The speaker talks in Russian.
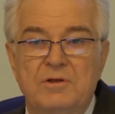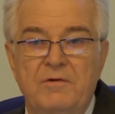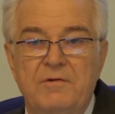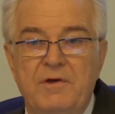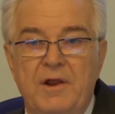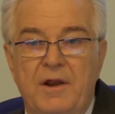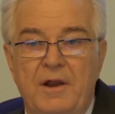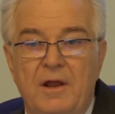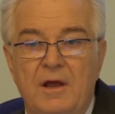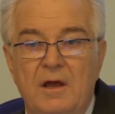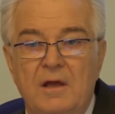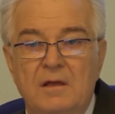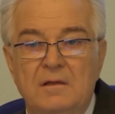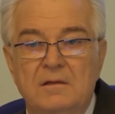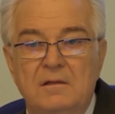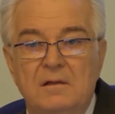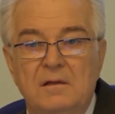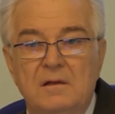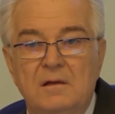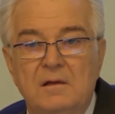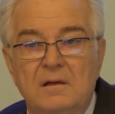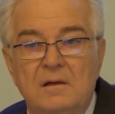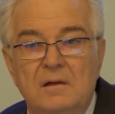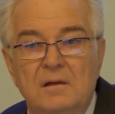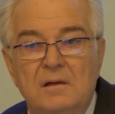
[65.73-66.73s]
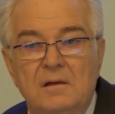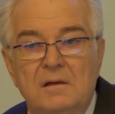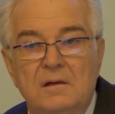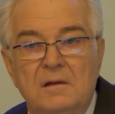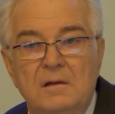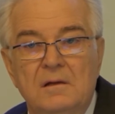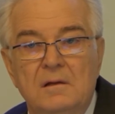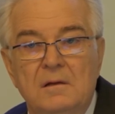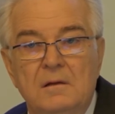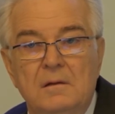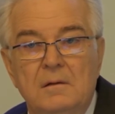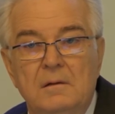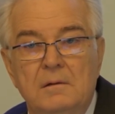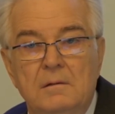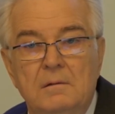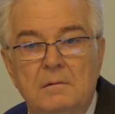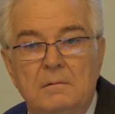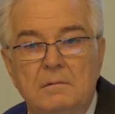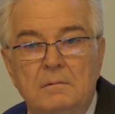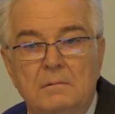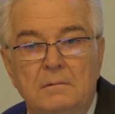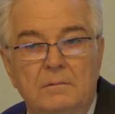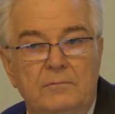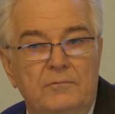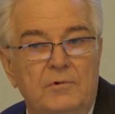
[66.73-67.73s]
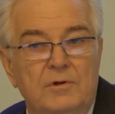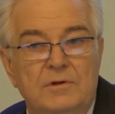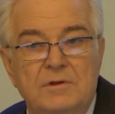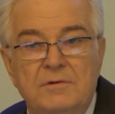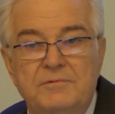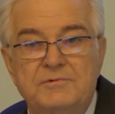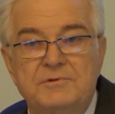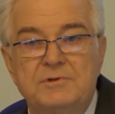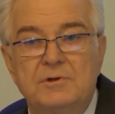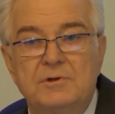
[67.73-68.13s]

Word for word: доверяет. Вот и